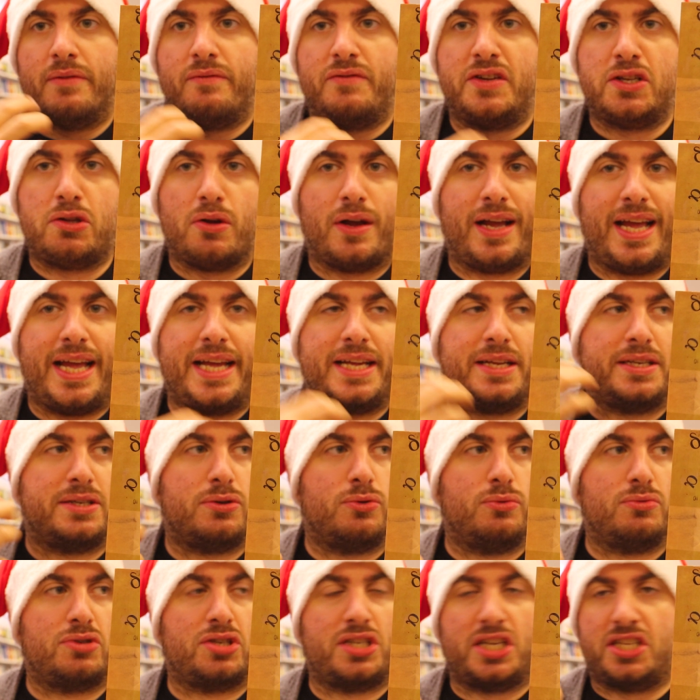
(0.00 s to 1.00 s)
Visto
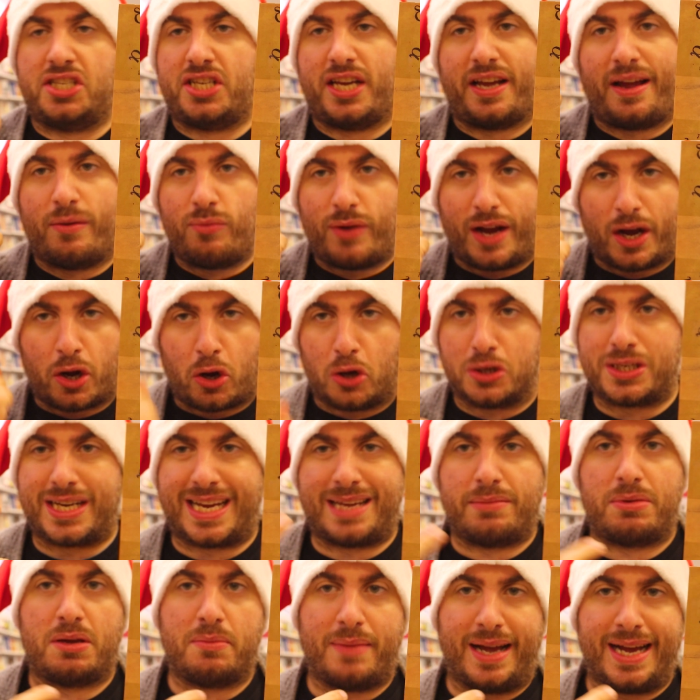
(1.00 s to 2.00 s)
che se c'è una
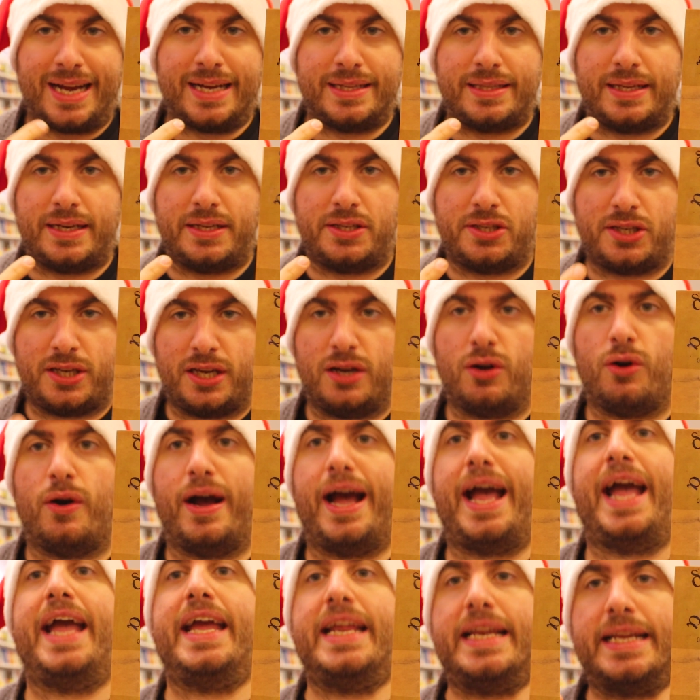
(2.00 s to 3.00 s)
cosa che mi manca del
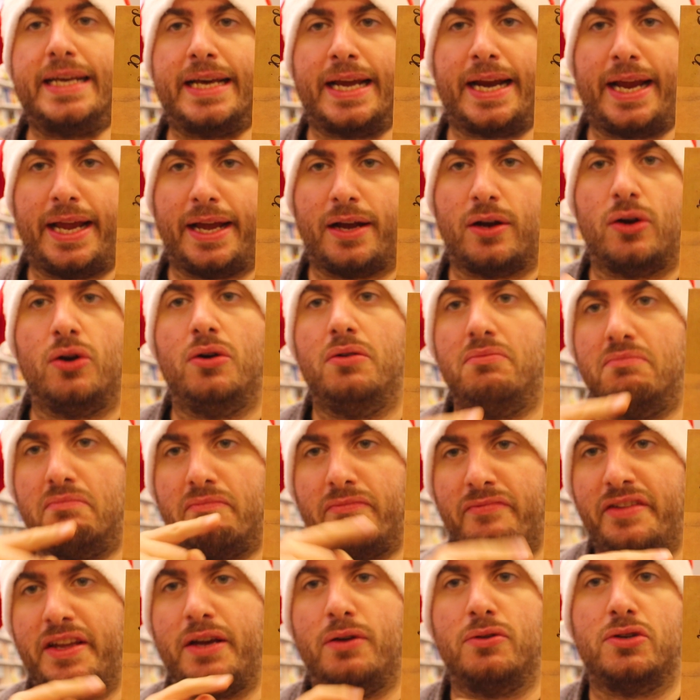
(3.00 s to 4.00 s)
liceo è il greco,
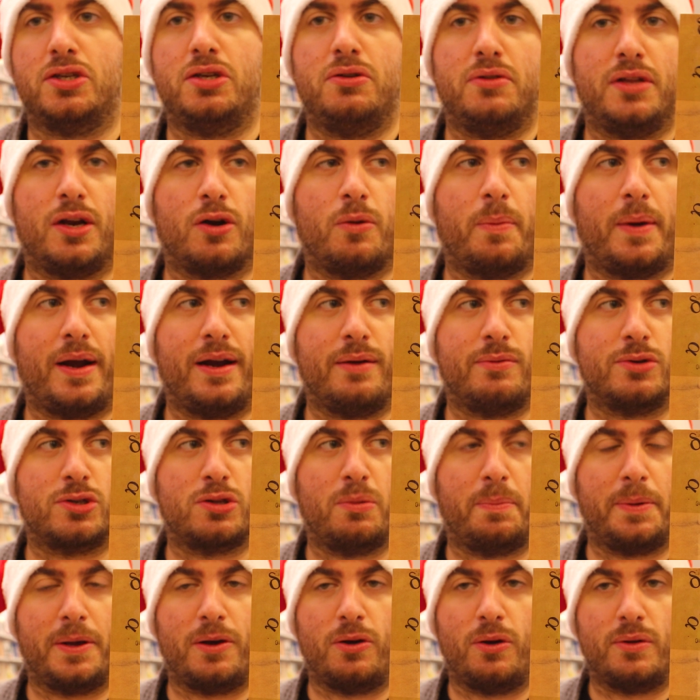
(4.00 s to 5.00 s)
vi consiglio di recuperare
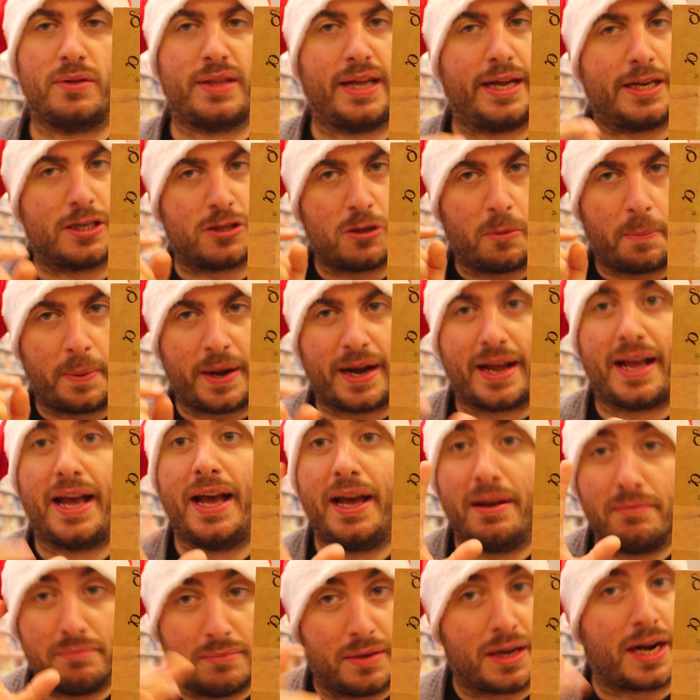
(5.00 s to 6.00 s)
questo piccolo testo
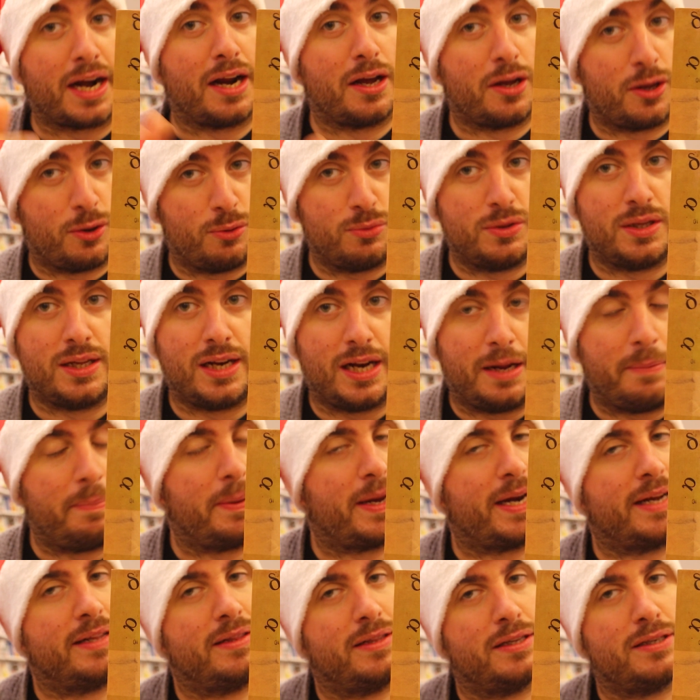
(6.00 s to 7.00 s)
perché racchiude delle
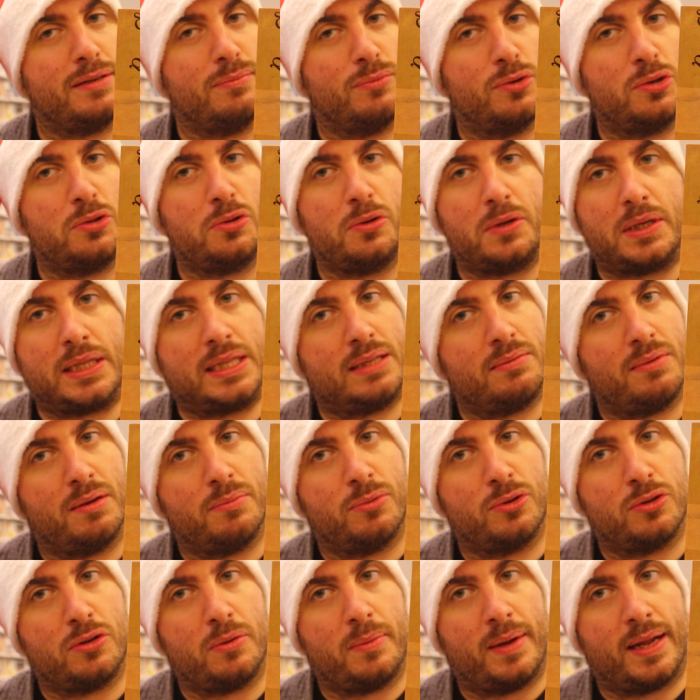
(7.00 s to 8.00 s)
parentesi molto intime
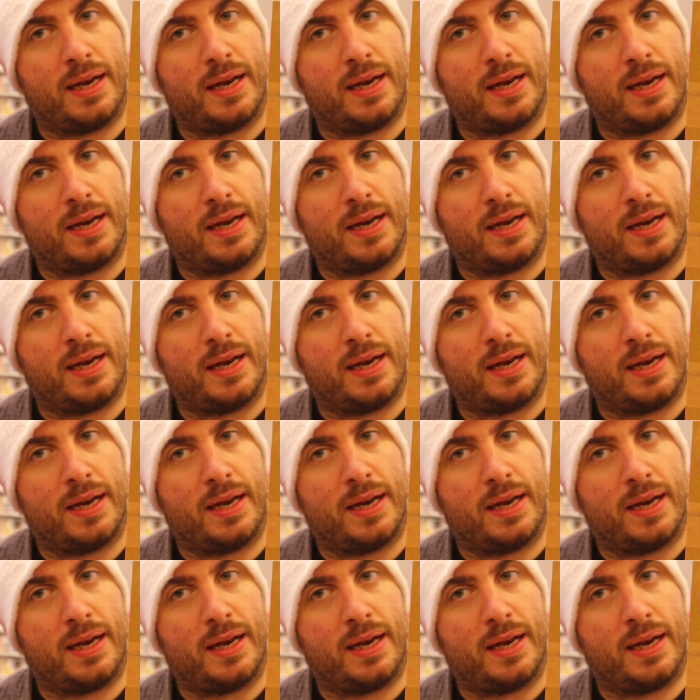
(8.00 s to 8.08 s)
e molto